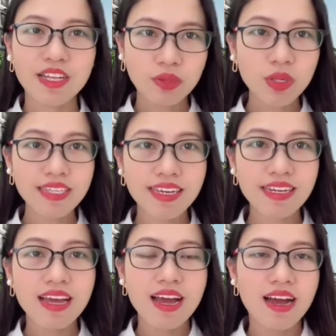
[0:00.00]
Tuy nhiên,
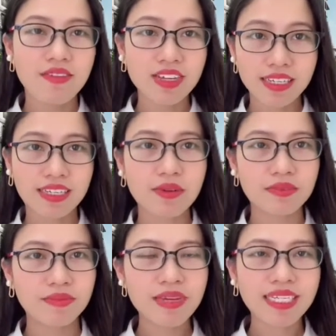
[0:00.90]
việc đặt cọc,
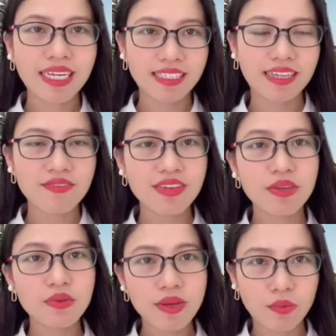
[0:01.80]
bên cạnh những cái
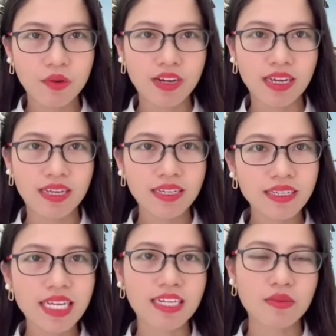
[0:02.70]
ưu điểm của cái
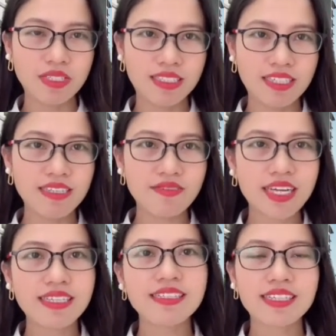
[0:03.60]
đặt cọc thiện chí như
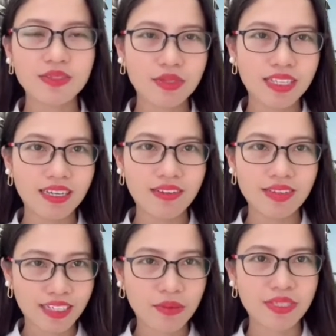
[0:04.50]
vậy, nhưng
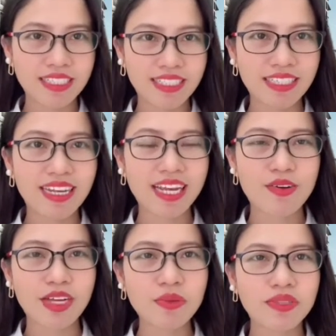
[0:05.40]
đặt cọc thiện chí lại
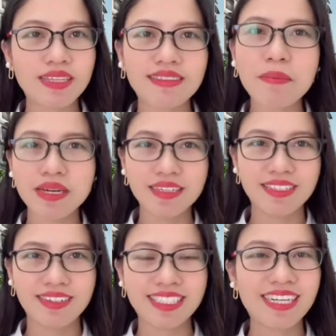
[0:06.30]
có cái ưu tiên thấp hơn,
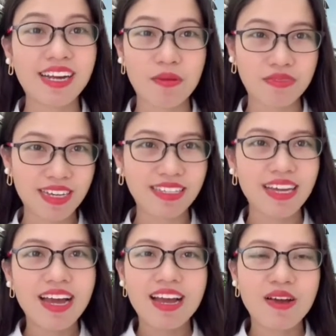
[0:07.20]
đó chính là cọc chết.
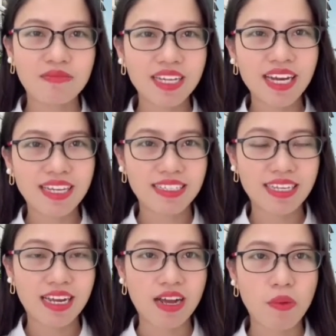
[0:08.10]
Cọc chết là gì?
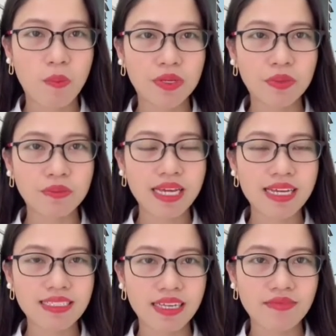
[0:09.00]
Là cọc mà chúng
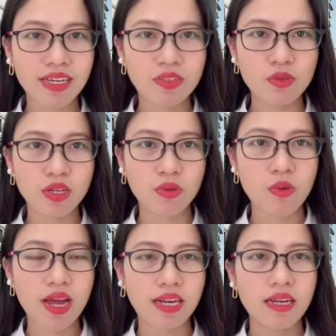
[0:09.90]
ta sẽ phải chuyển
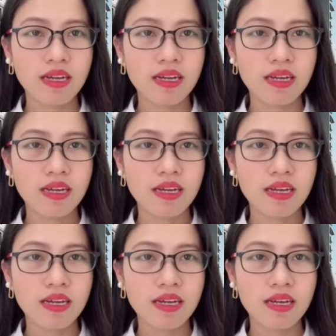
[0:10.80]
khoản,